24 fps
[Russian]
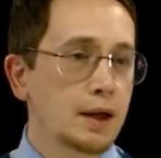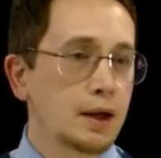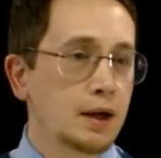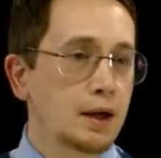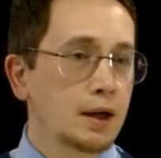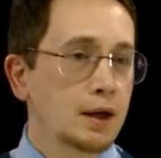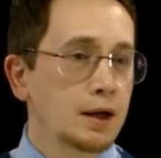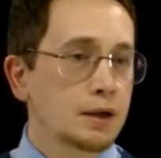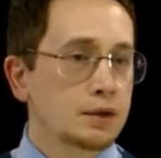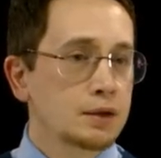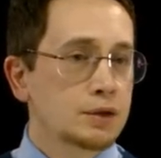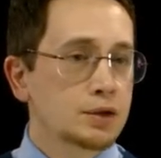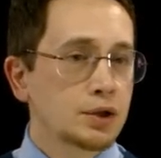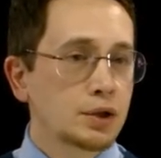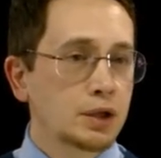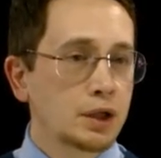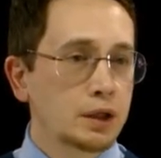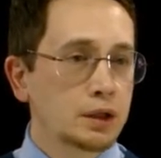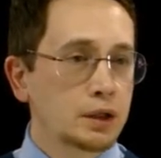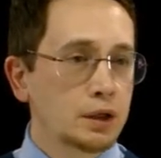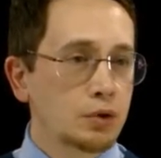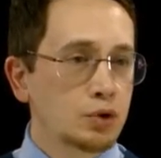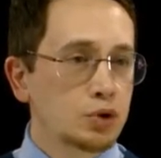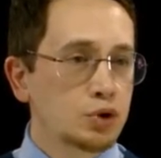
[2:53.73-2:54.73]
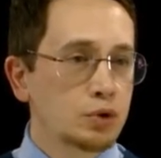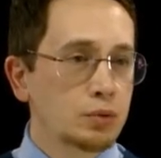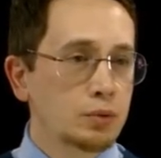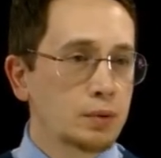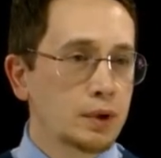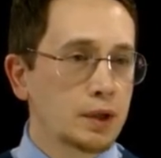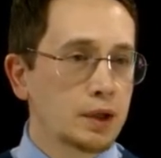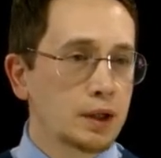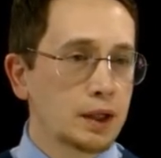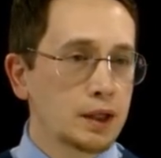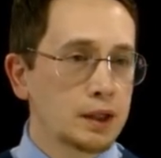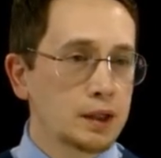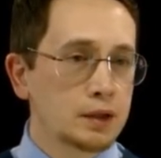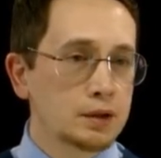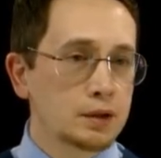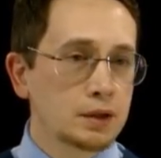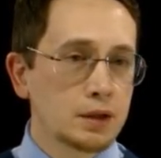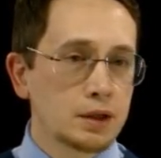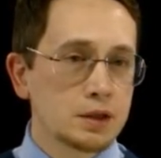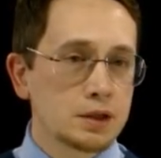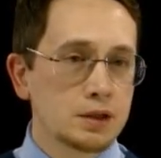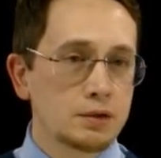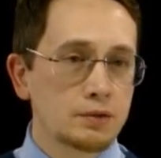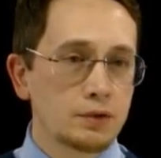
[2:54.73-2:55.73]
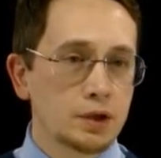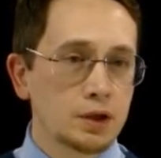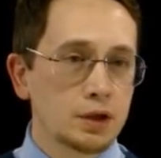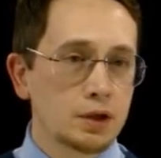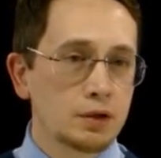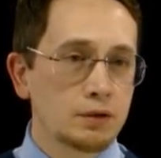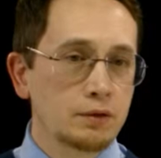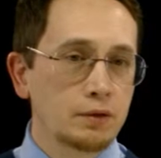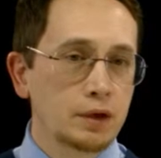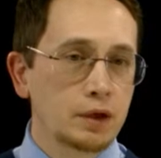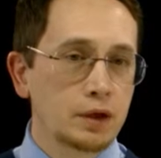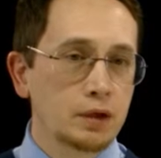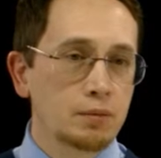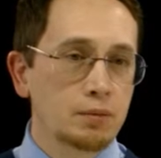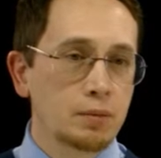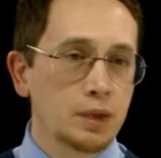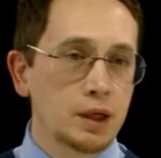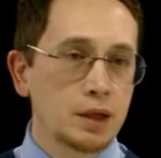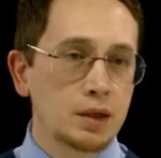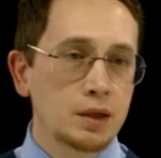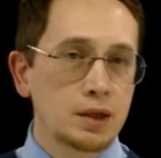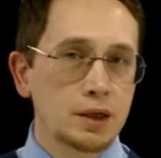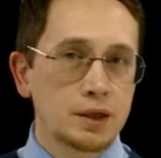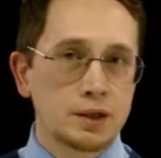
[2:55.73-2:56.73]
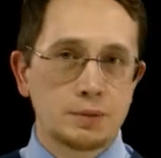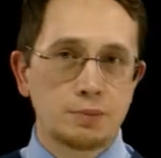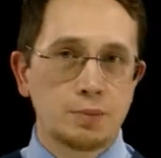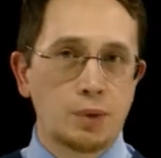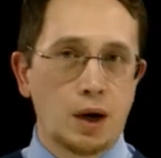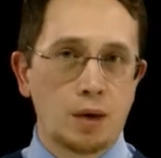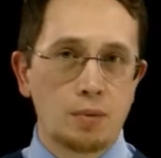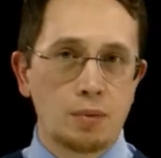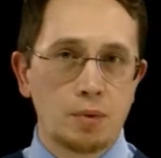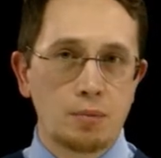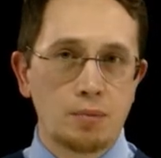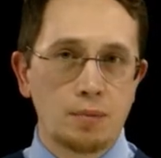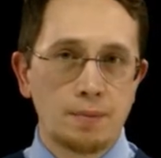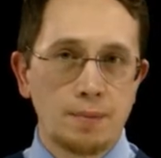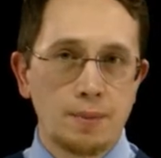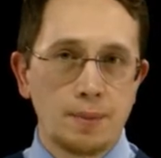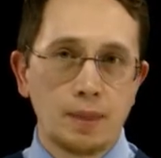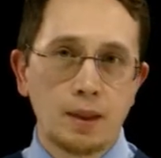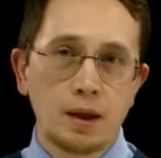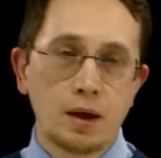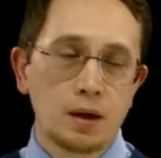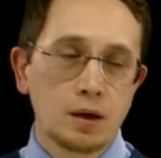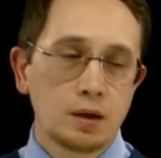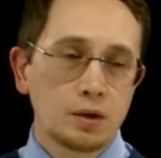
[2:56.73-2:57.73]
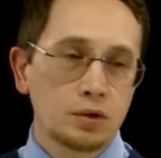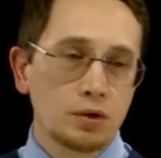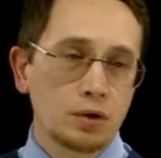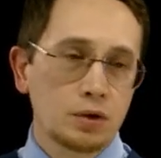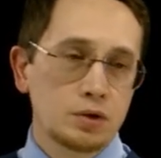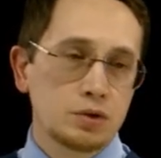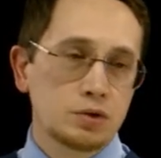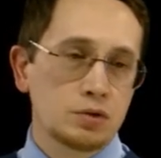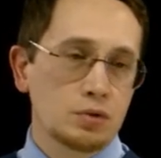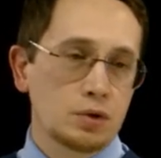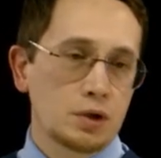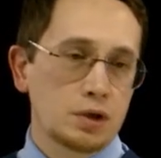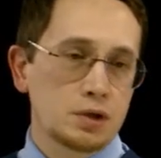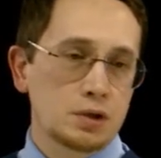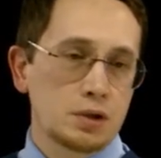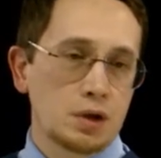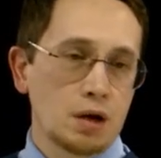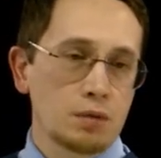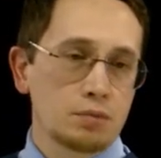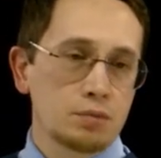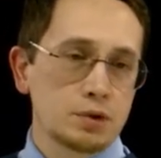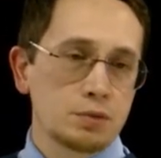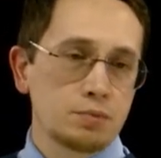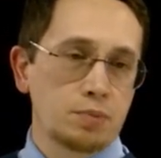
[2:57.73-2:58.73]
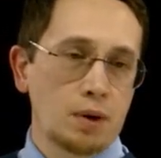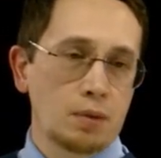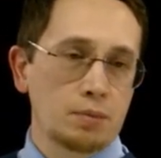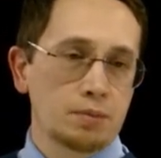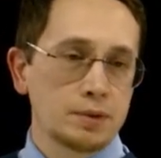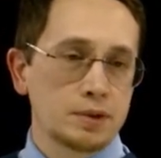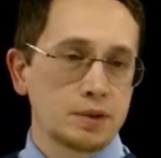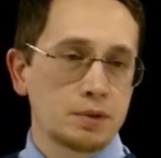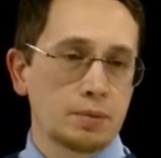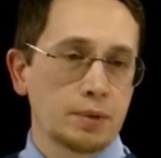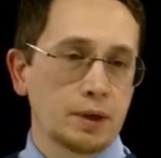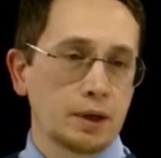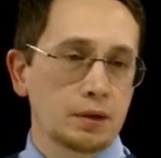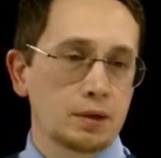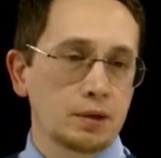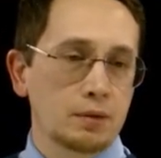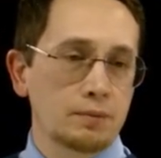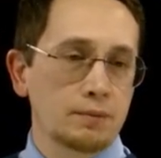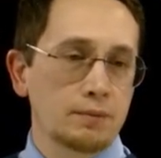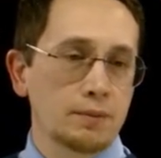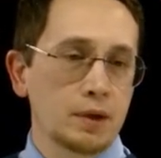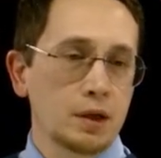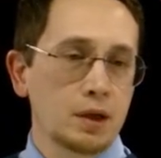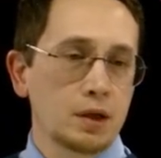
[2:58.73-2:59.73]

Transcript: Значит, для того, чтобы клиенты нас не выкидывали, мы не спамим, то есть у нас как бы спам под запретом.